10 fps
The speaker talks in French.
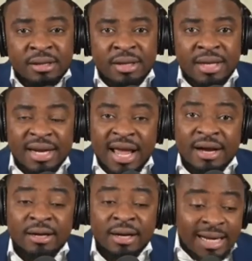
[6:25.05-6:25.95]
C'est
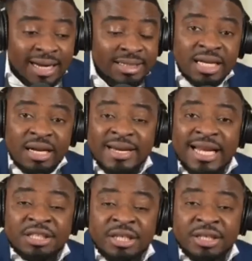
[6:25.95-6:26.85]
clair, on a acheté dans la
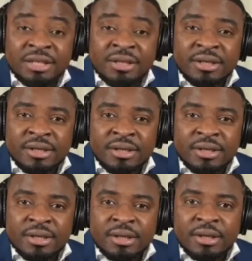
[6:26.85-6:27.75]
Chine.
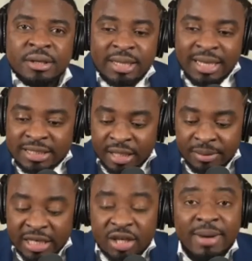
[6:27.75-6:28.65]
On a acheté dans
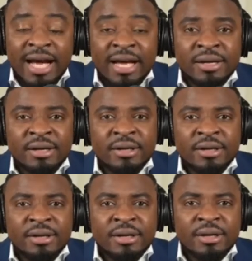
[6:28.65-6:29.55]
le Cuba.
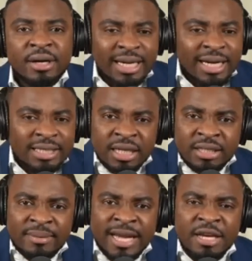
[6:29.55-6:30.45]
On a acheté dans le
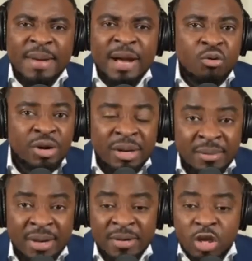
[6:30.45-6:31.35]
Jamaïque, pas connaît
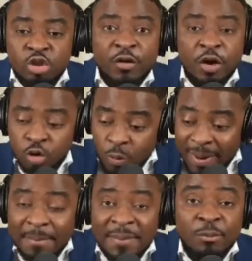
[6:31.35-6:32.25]
moi-même sauf que nous pas
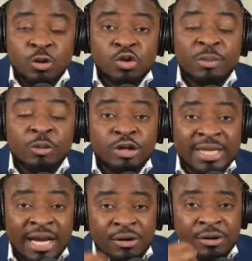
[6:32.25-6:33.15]
capable de consommer produit
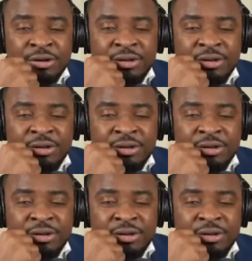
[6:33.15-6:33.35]
ça yo